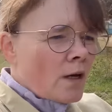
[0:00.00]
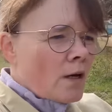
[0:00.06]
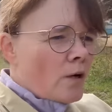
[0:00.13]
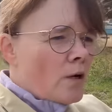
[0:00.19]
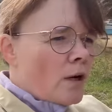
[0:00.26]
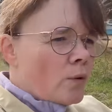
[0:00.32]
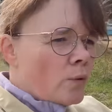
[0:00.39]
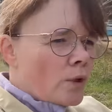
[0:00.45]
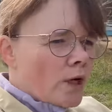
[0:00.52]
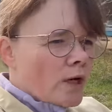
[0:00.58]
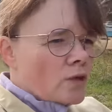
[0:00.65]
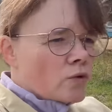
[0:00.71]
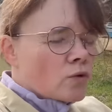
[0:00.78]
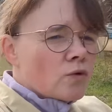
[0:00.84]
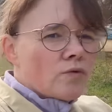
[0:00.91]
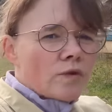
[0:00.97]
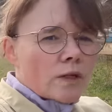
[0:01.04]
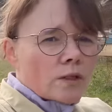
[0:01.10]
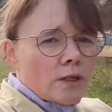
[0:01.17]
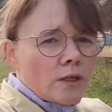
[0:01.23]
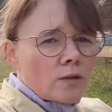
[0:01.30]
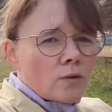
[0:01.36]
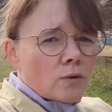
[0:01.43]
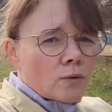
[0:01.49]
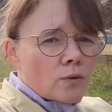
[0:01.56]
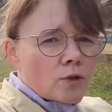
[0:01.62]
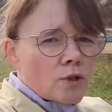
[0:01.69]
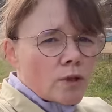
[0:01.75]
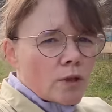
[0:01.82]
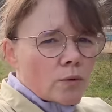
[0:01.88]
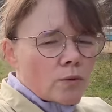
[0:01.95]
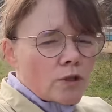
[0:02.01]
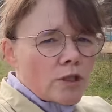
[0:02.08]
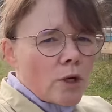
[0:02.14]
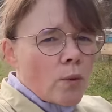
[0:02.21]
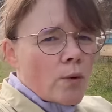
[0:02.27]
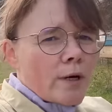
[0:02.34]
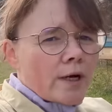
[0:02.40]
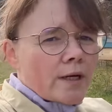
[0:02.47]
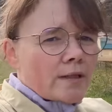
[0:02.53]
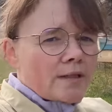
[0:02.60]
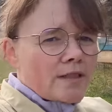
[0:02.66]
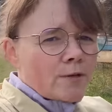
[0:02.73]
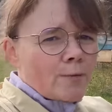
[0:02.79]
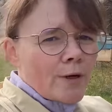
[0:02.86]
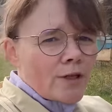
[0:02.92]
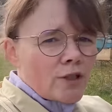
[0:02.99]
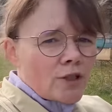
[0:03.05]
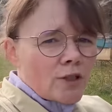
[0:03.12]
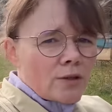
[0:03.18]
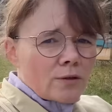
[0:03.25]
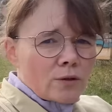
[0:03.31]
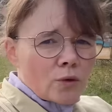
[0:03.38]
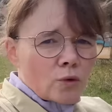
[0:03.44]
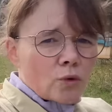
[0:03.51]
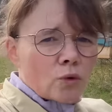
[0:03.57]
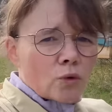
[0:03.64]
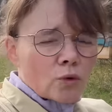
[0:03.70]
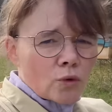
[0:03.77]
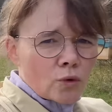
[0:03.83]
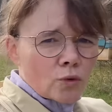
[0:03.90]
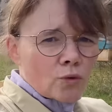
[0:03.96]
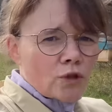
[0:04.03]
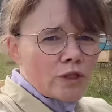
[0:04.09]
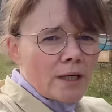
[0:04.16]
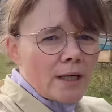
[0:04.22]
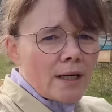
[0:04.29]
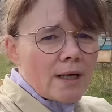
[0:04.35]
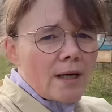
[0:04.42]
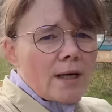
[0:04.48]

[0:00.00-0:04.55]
là où il reste une vingtaine de ruches, dans les ruchers on les redispatche dans d'autres ruchers